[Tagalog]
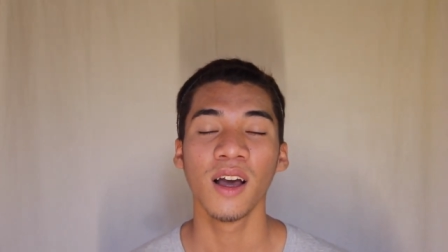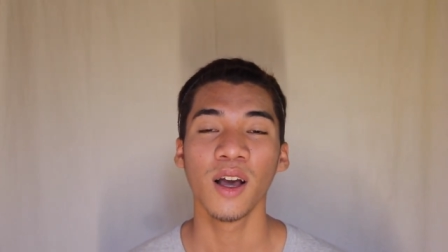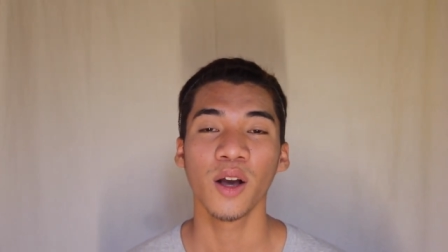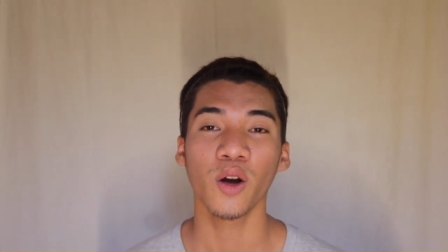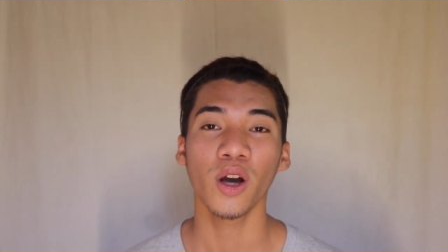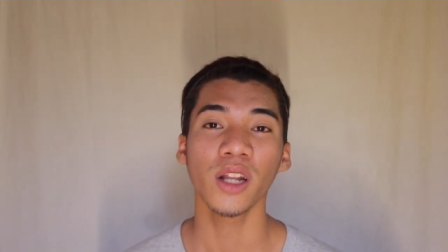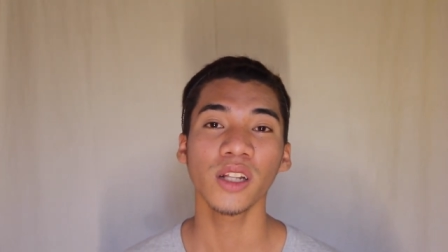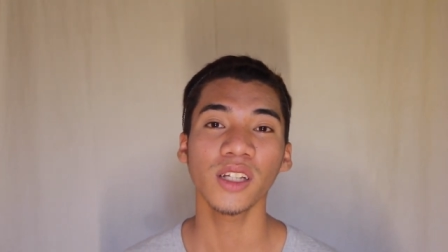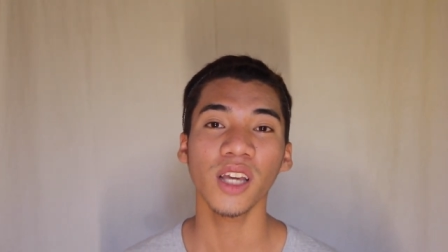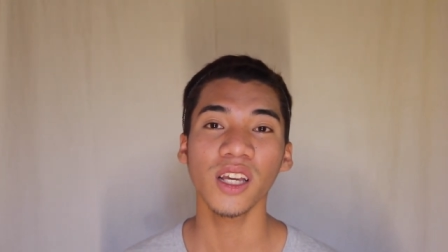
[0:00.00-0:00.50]

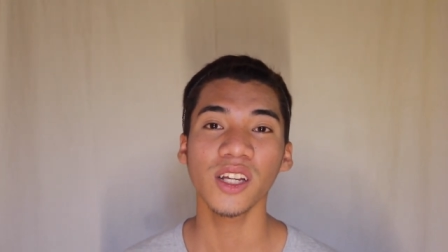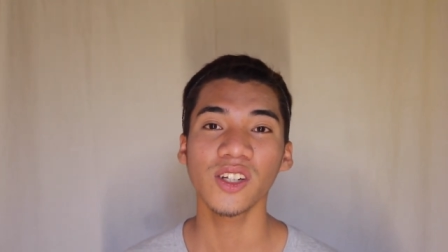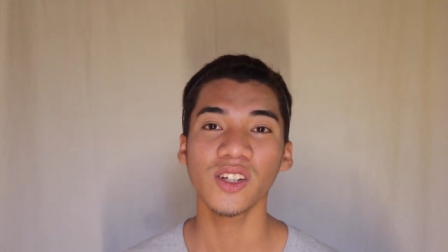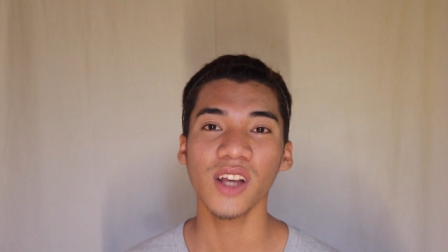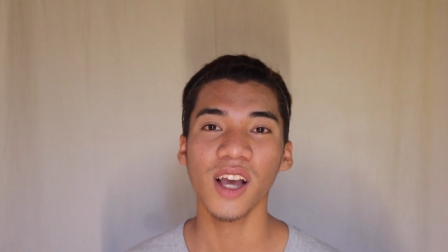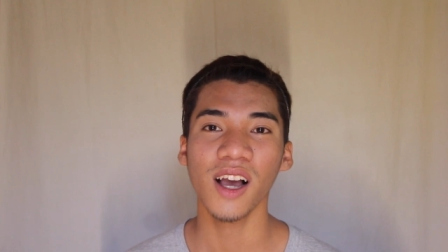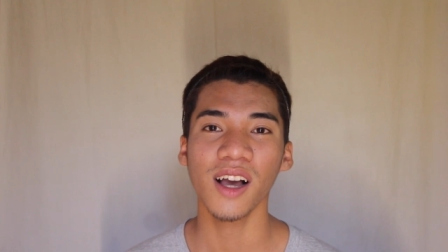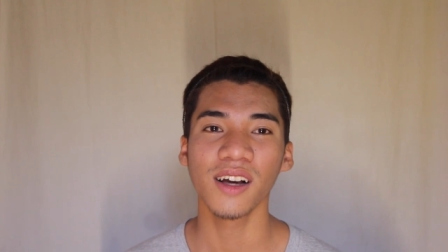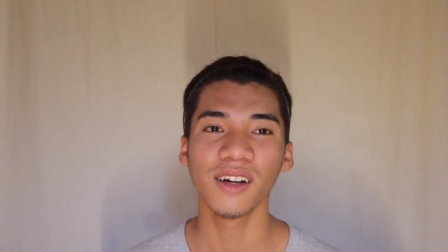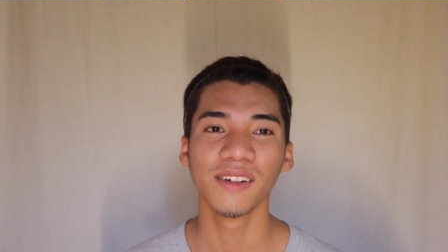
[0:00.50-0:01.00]
pan kay
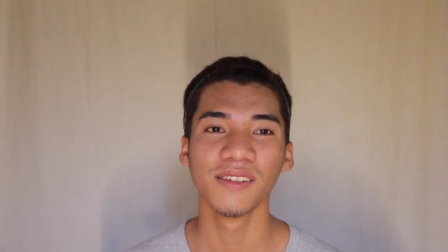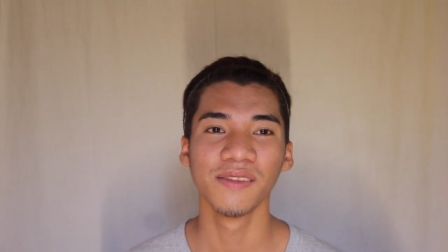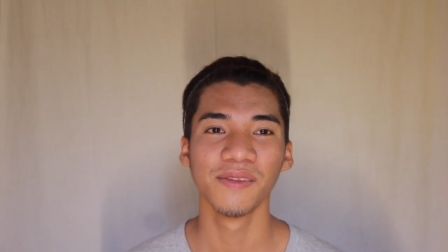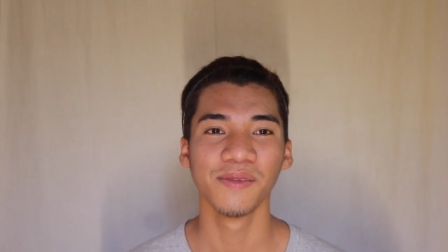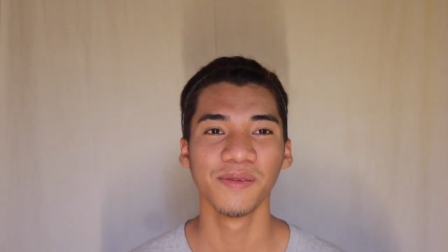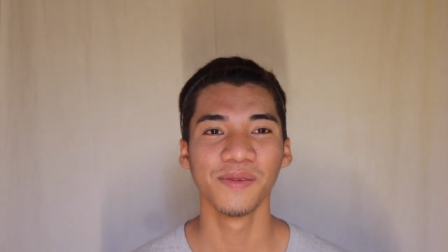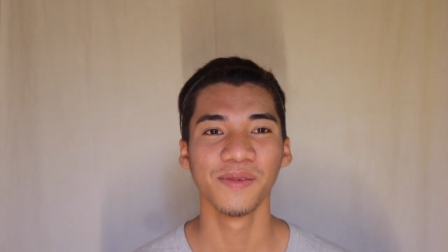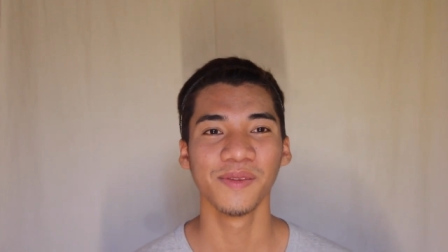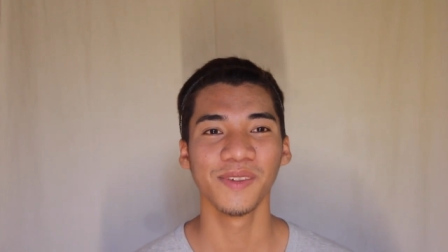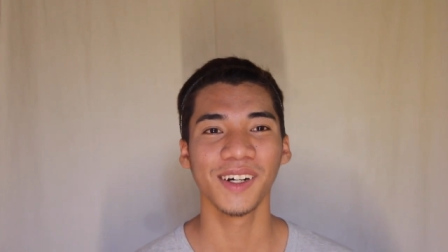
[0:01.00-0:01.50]
siya
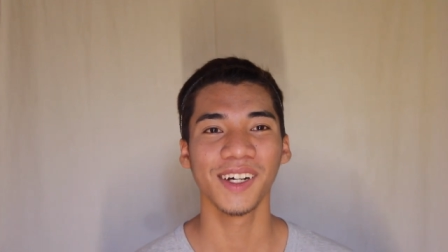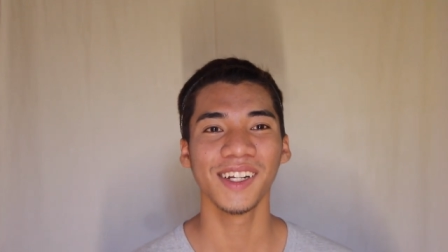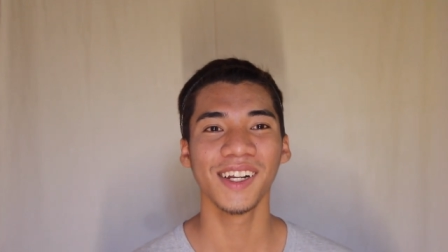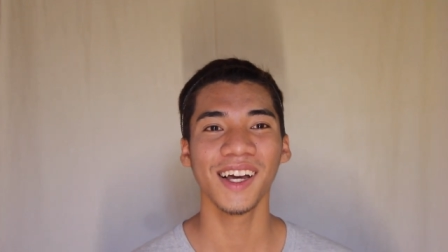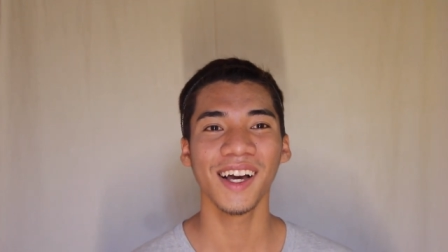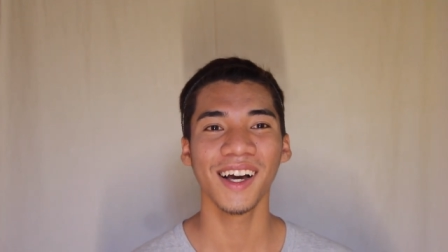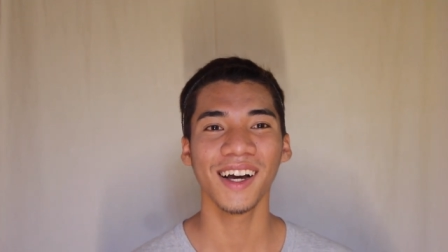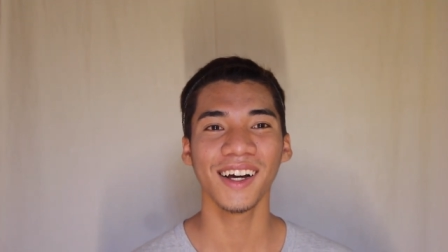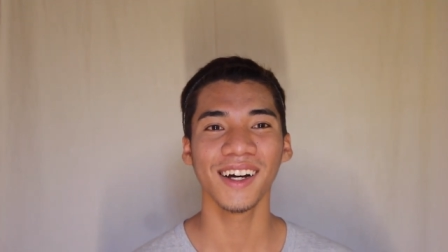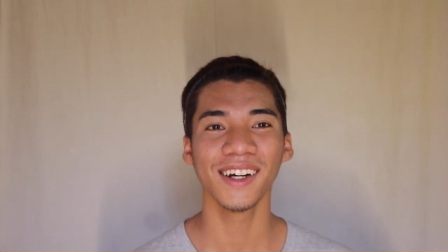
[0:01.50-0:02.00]
ka
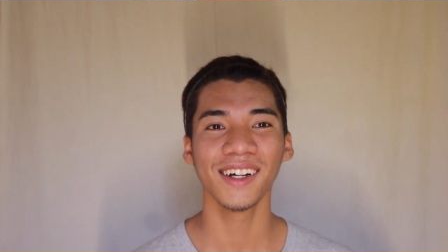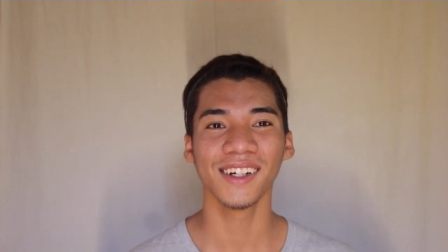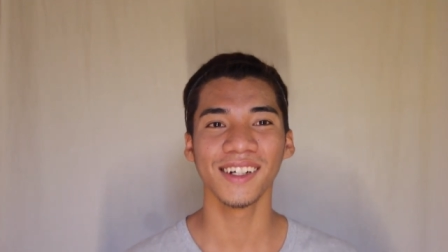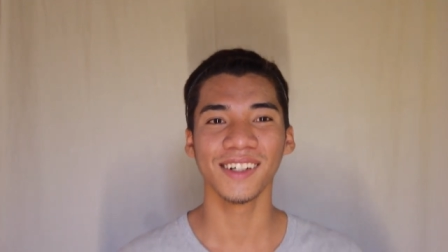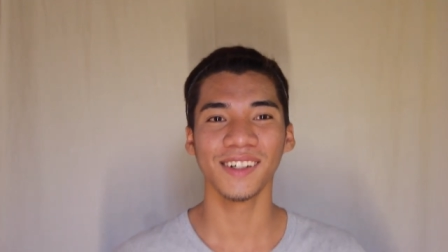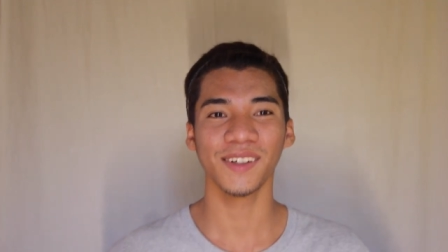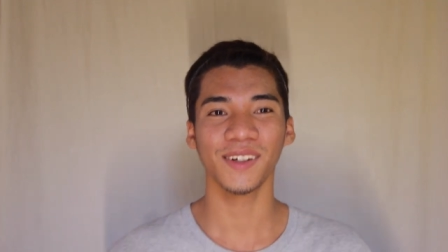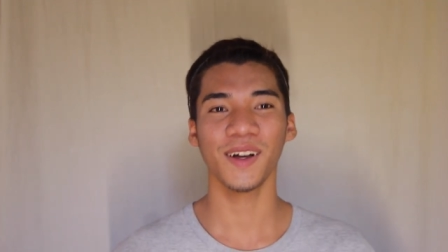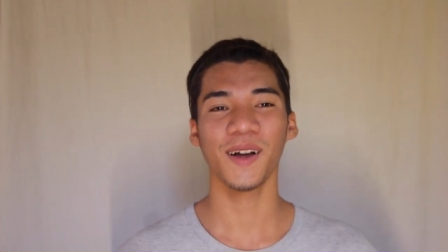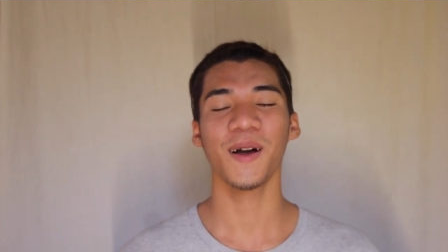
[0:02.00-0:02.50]
ng
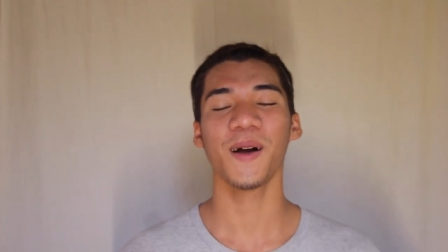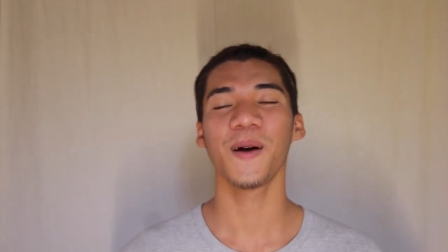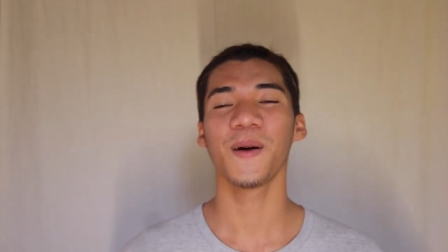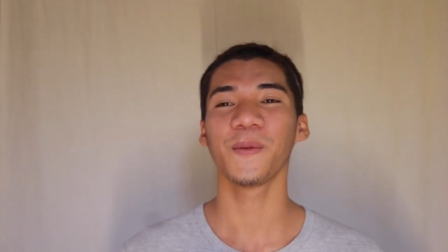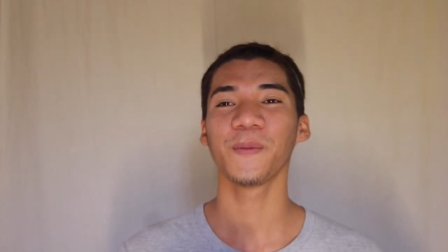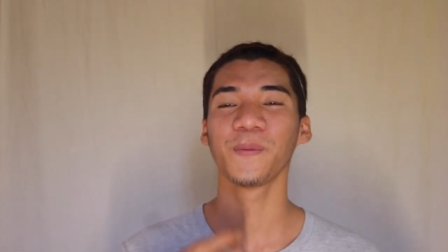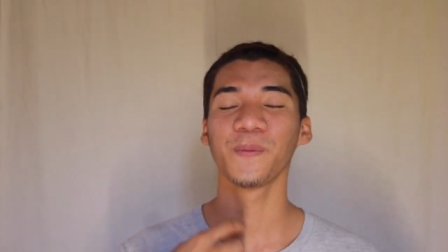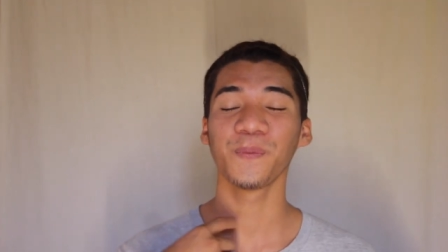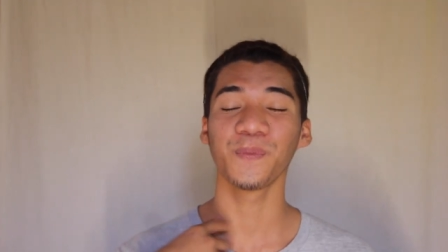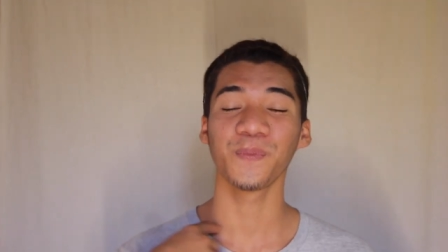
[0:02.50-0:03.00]
um,